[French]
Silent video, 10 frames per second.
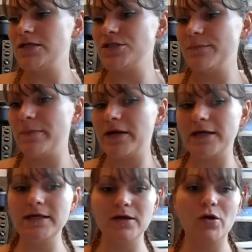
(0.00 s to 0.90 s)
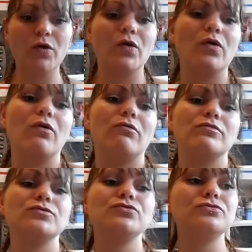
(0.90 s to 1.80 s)
Et j'ai pris euh,
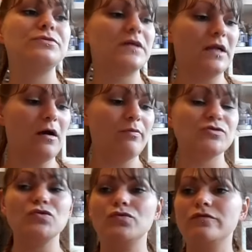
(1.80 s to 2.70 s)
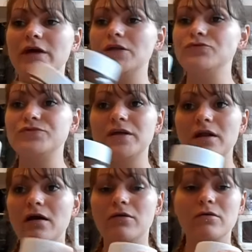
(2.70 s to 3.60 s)
du Nutella, parce que le vrai
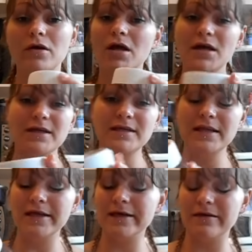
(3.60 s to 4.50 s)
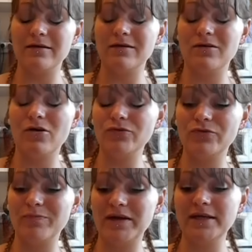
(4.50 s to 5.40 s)
Nutella, euh, il est hors
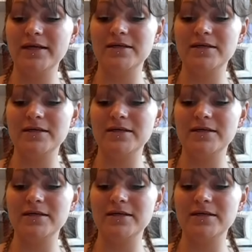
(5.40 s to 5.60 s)
de prix.